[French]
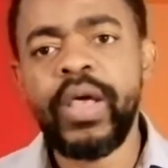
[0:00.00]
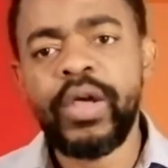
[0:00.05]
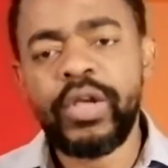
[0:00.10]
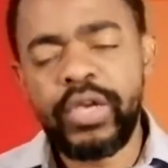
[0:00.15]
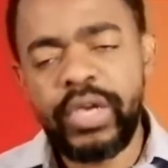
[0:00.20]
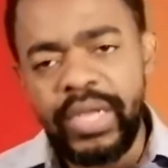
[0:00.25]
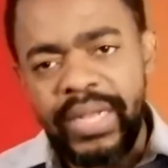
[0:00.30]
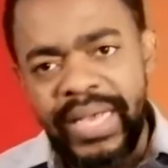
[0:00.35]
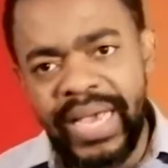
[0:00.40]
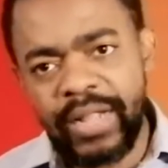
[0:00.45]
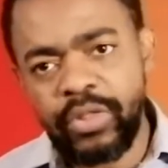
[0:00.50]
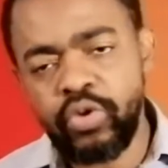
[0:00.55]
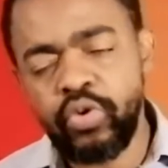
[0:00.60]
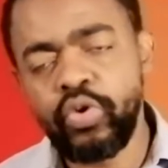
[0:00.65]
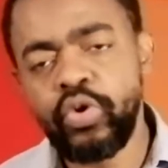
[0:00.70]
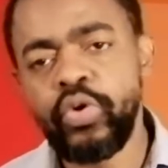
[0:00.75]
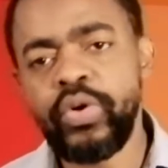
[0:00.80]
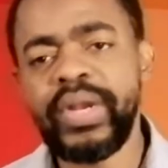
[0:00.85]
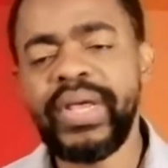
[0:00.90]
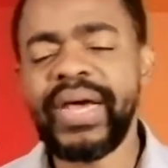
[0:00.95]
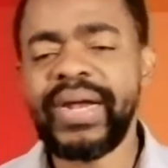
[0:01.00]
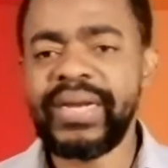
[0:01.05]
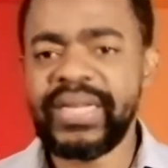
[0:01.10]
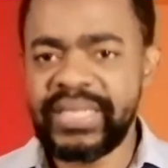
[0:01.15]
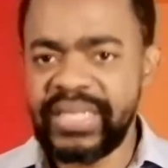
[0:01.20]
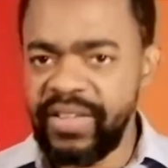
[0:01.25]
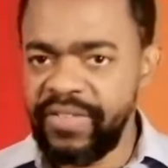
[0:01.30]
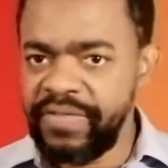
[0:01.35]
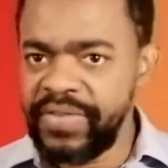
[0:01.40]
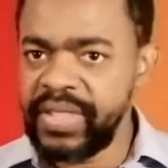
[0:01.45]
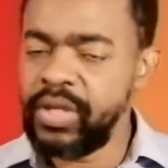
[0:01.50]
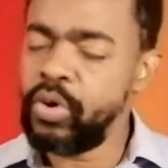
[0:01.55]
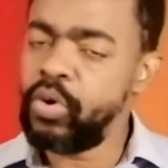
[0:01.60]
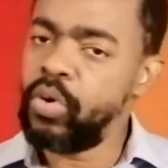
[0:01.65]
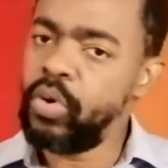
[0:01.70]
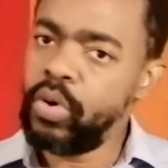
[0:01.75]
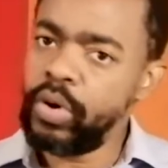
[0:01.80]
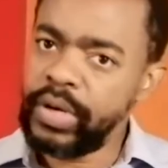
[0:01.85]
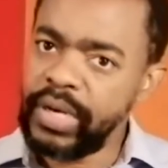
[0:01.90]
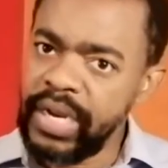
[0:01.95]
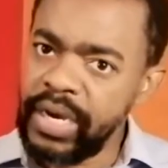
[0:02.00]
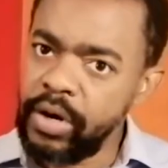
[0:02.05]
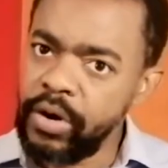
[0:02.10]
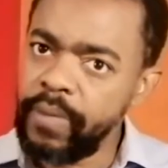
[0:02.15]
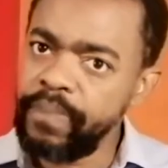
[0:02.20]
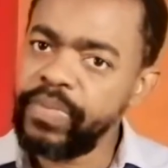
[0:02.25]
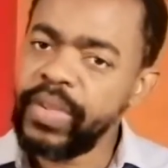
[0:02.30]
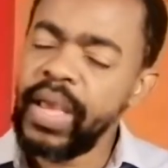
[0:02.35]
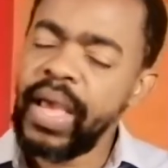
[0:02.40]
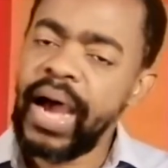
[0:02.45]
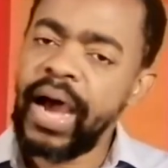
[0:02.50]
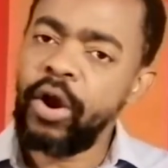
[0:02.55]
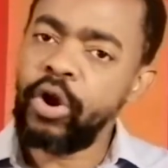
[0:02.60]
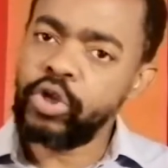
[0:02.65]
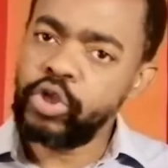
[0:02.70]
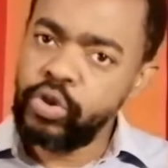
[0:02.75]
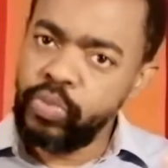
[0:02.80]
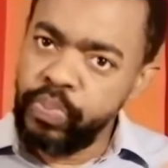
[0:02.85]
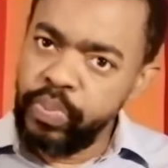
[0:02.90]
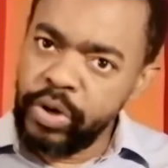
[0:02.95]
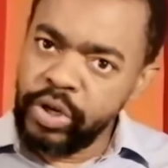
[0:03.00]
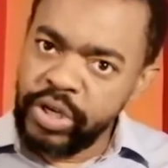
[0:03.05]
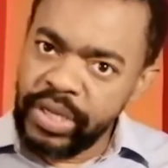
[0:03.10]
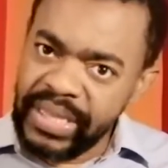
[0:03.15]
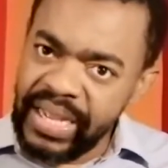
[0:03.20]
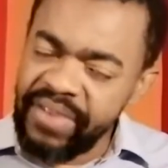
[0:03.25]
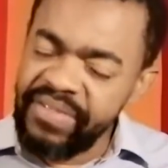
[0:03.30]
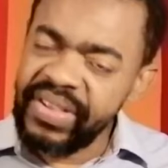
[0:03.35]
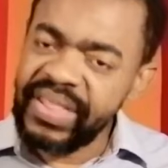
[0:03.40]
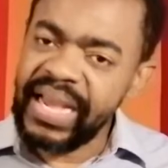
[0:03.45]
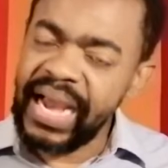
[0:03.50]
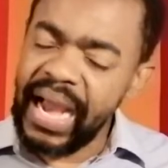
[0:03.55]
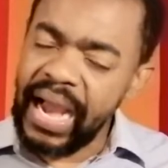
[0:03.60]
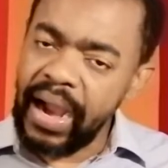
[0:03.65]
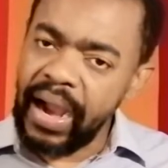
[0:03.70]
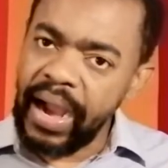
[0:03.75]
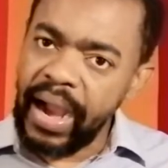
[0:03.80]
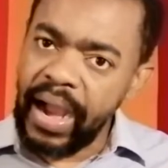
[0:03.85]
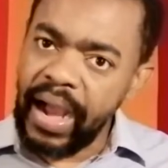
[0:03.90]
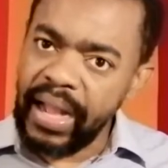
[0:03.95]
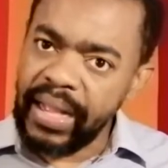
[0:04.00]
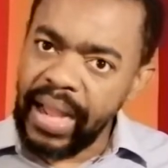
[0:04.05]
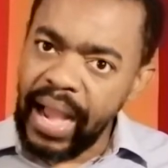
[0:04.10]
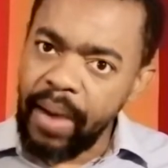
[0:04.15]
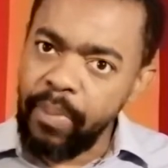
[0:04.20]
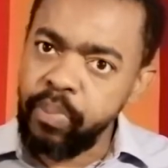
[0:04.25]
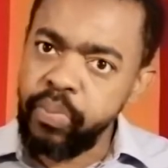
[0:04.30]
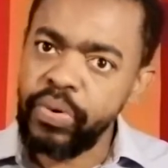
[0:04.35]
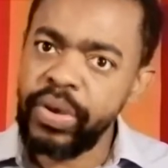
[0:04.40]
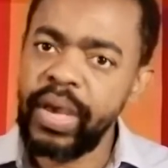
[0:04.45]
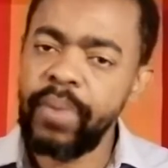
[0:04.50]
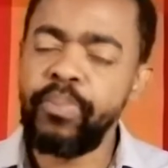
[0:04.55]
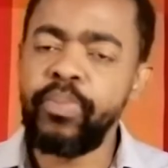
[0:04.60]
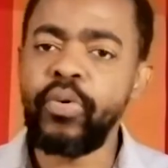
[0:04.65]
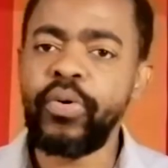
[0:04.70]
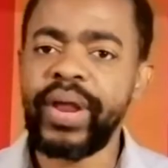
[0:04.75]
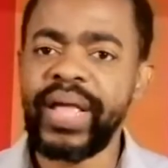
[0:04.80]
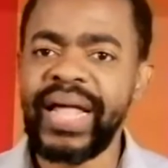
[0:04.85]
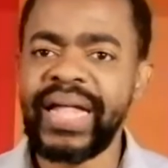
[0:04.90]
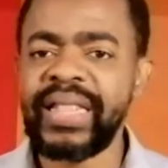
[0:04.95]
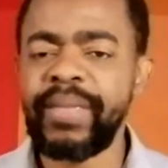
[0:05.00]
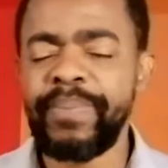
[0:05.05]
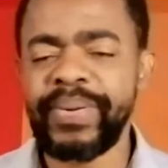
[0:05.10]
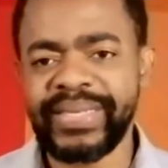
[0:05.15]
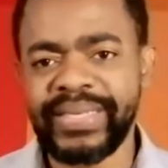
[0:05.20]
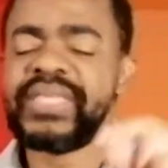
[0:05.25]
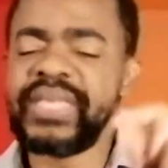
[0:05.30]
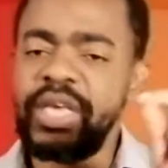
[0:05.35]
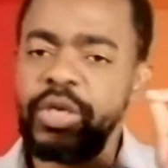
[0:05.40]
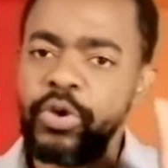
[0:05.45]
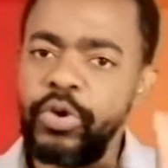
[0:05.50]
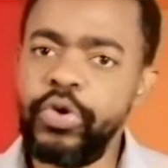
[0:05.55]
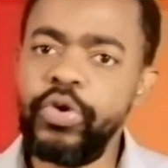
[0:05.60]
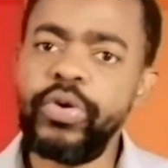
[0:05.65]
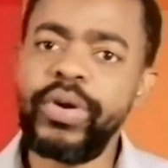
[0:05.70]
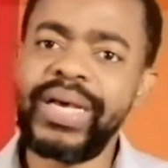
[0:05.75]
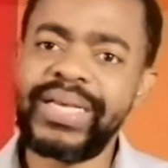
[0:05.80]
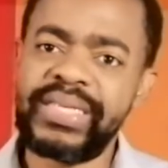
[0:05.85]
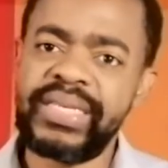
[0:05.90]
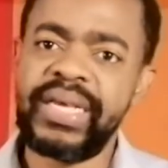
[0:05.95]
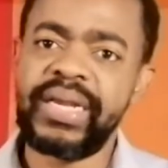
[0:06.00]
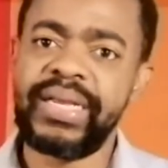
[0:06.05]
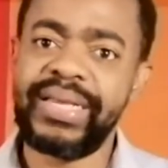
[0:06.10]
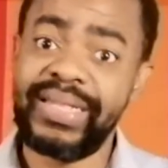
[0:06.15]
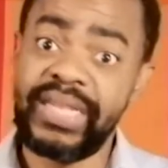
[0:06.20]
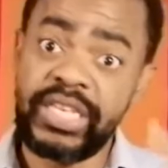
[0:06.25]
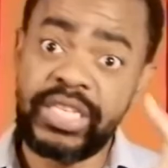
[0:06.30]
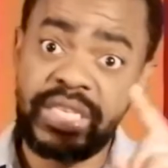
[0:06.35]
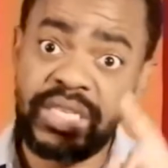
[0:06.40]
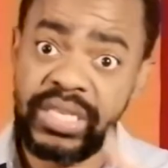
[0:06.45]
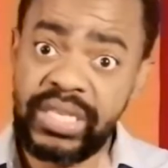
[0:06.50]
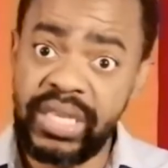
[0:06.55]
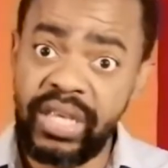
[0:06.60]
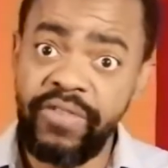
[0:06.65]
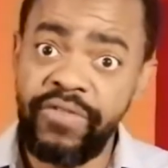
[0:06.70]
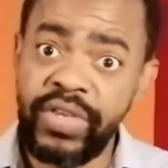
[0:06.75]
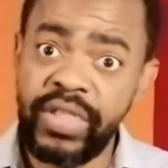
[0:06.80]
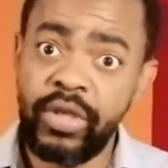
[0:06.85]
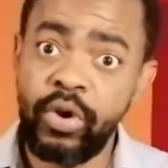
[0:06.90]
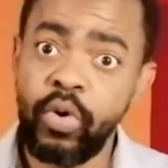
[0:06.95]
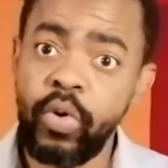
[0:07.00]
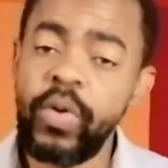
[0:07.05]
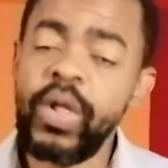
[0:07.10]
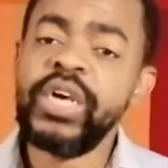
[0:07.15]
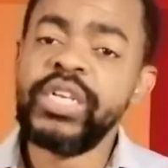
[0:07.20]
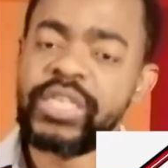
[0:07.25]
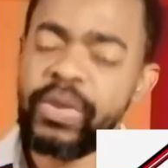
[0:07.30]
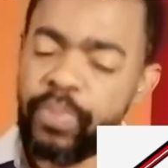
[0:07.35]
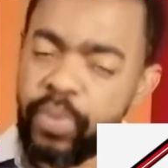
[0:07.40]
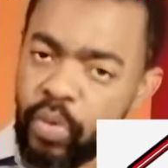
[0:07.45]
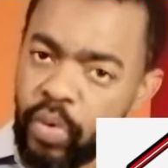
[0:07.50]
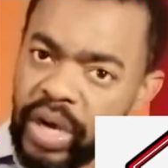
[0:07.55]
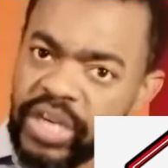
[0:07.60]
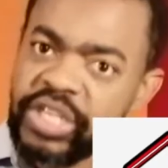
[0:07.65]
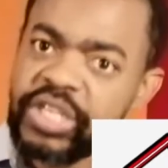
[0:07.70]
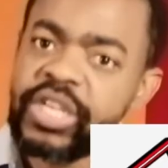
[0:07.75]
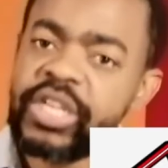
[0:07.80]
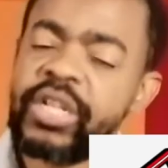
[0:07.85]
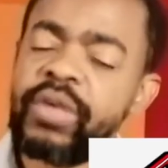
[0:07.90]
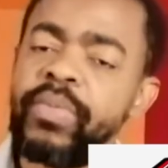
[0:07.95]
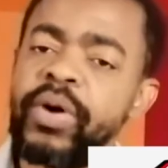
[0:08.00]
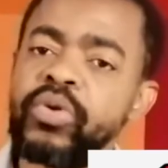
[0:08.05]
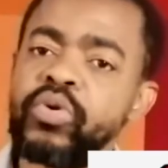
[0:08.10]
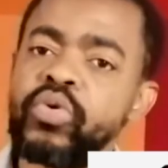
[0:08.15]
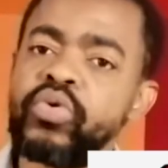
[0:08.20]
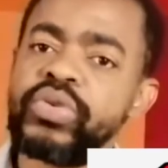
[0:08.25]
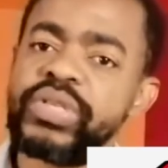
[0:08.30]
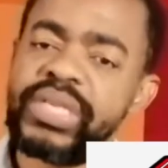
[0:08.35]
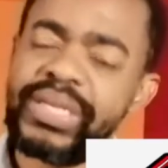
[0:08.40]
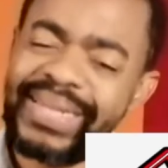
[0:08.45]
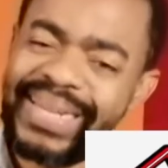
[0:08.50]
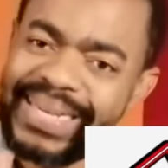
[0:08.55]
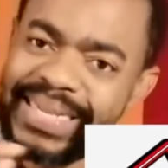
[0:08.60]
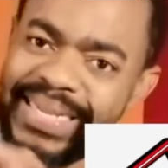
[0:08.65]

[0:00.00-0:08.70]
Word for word: Il y a tout le lien de ces vidéos dedans. Alors, tu peux, je t'invite à, appuyer pour regarder parce que c'est une série de six vidéos. C'est pourquoi je te demande aussi de